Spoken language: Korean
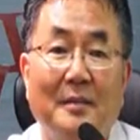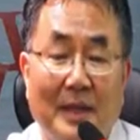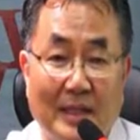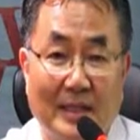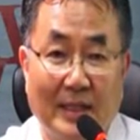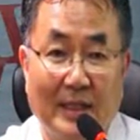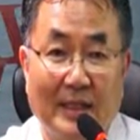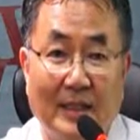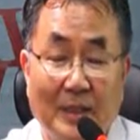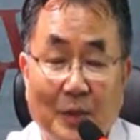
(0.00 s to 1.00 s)

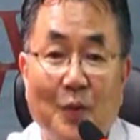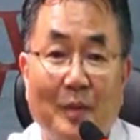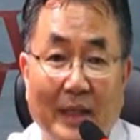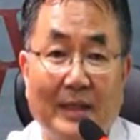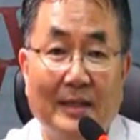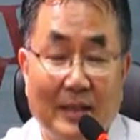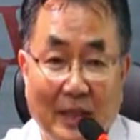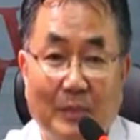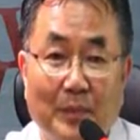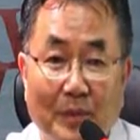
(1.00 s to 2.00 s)
방식으로 만드는
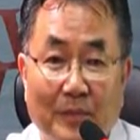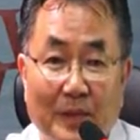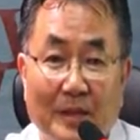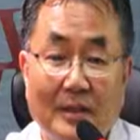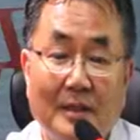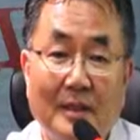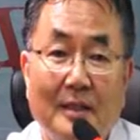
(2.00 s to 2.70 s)
기법들을